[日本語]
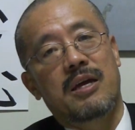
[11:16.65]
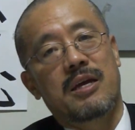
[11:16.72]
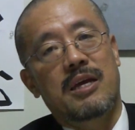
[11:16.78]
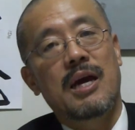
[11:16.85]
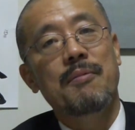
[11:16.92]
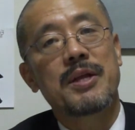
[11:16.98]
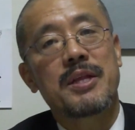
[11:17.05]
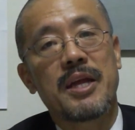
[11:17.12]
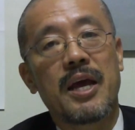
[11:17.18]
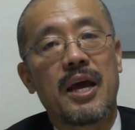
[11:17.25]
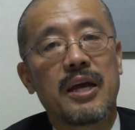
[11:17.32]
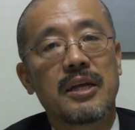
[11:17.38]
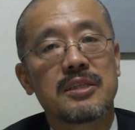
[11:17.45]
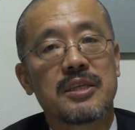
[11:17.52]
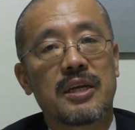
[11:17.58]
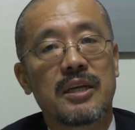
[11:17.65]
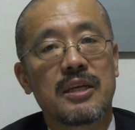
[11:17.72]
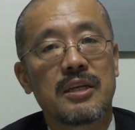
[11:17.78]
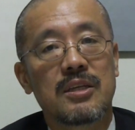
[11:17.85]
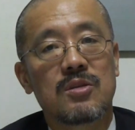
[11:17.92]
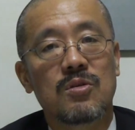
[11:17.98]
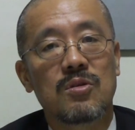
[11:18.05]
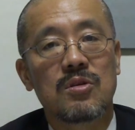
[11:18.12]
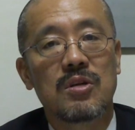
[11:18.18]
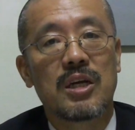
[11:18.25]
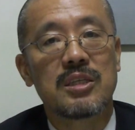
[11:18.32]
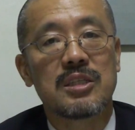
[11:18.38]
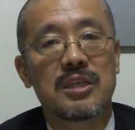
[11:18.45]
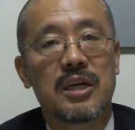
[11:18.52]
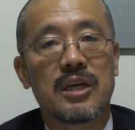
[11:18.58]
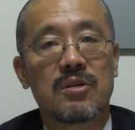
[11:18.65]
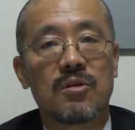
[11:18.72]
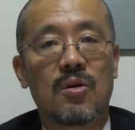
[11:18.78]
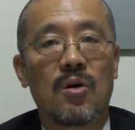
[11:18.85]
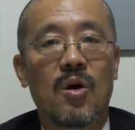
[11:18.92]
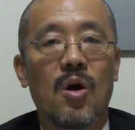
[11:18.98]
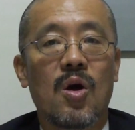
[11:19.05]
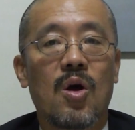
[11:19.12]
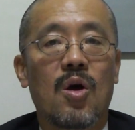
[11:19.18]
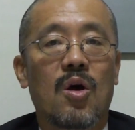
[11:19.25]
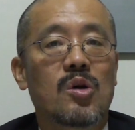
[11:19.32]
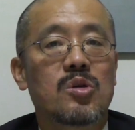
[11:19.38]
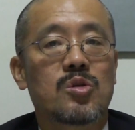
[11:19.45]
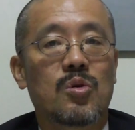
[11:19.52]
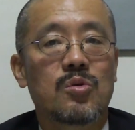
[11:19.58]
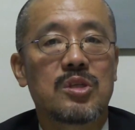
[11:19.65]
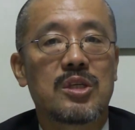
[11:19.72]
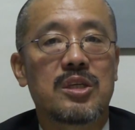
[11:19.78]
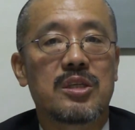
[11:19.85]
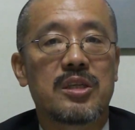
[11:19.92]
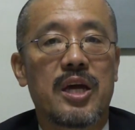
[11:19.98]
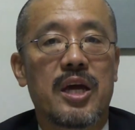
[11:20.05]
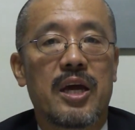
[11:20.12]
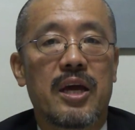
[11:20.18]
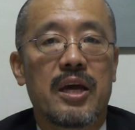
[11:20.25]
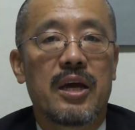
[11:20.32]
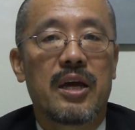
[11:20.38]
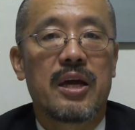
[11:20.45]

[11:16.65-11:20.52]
やめて責任取るぐらいじゃないと正直言って、